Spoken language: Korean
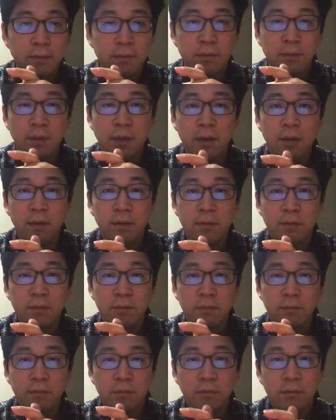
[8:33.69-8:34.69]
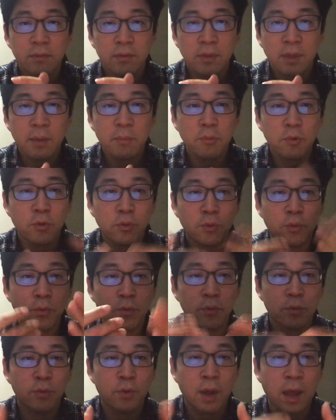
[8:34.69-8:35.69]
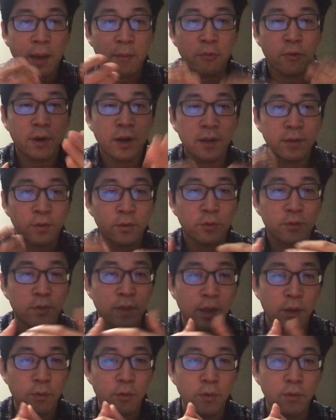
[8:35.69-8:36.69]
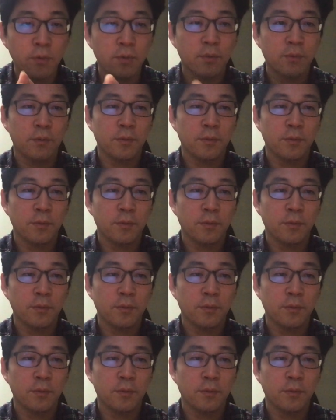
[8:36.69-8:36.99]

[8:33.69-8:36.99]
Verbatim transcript: 그냥 참고로 아무거나 써도 되고